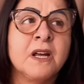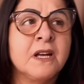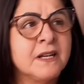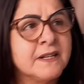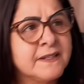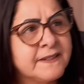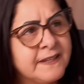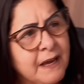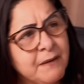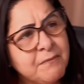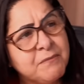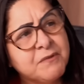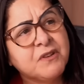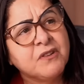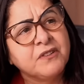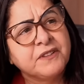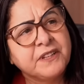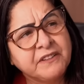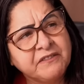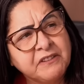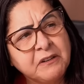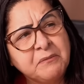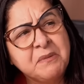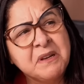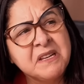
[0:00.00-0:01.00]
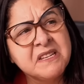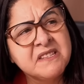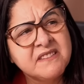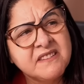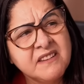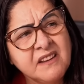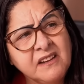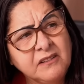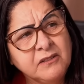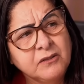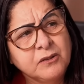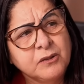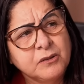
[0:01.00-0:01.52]
Sabe o que eu estava
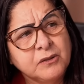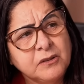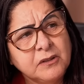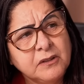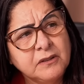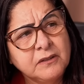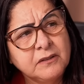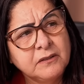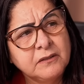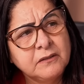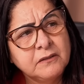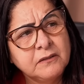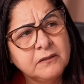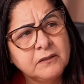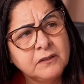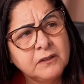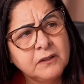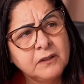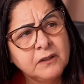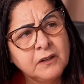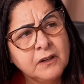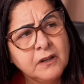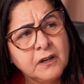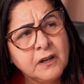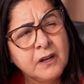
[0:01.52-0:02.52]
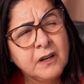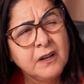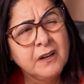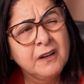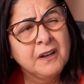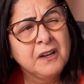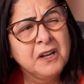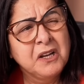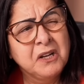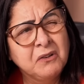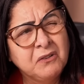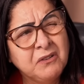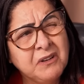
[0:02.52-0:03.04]
pensando?
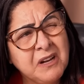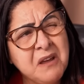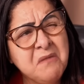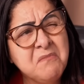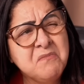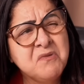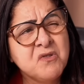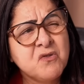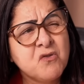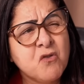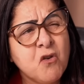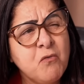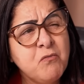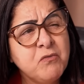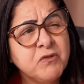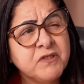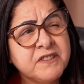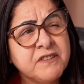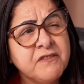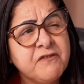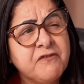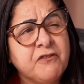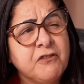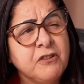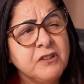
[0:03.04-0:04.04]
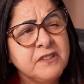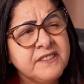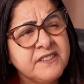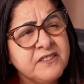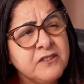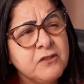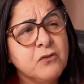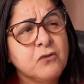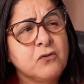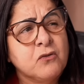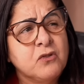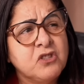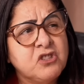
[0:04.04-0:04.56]
Eu lembro como se
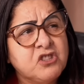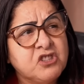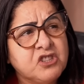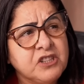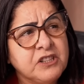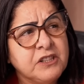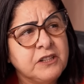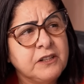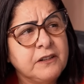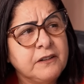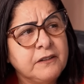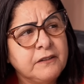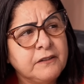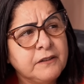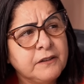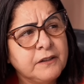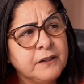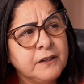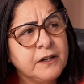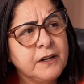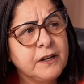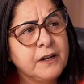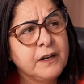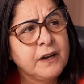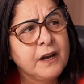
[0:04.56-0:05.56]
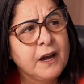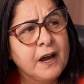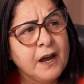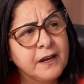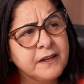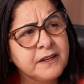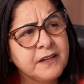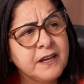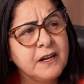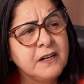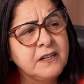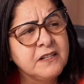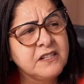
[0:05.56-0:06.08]
fosse hoje.
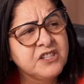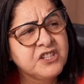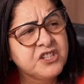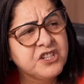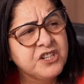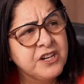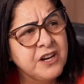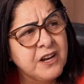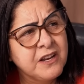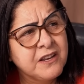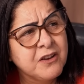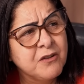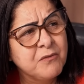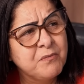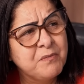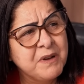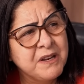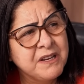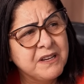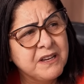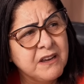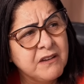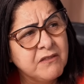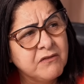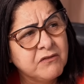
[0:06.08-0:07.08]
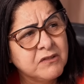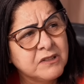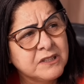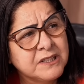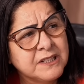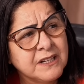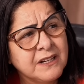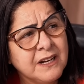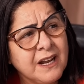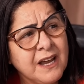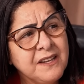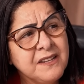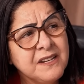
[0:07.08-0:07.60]
Aquele dia que eu peguei você
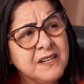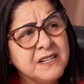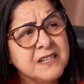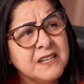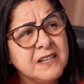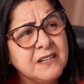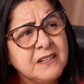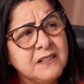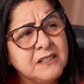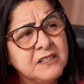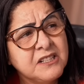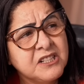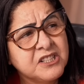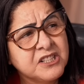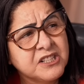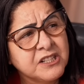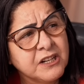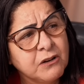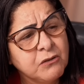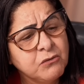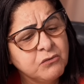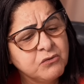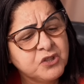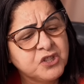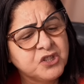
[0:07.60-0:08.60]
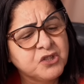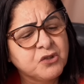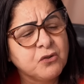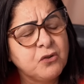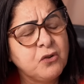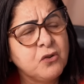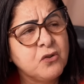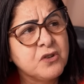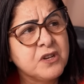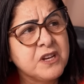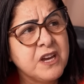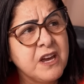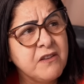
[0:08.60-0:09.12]
lá naquele lixão, te
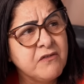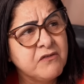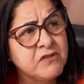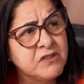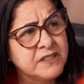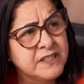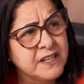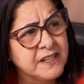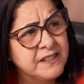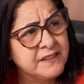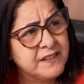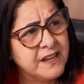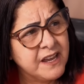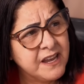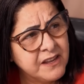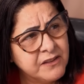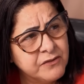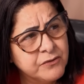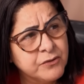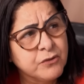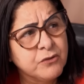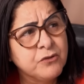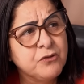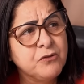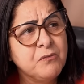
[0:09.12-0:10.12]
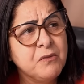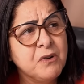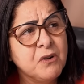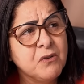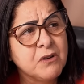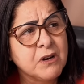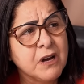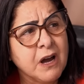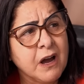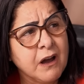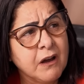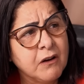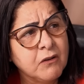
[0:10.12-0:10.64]
coloquei você dentro do meu
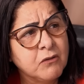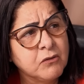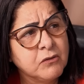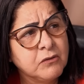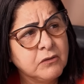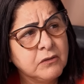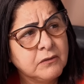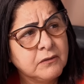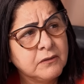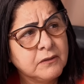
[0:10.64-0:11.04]
carro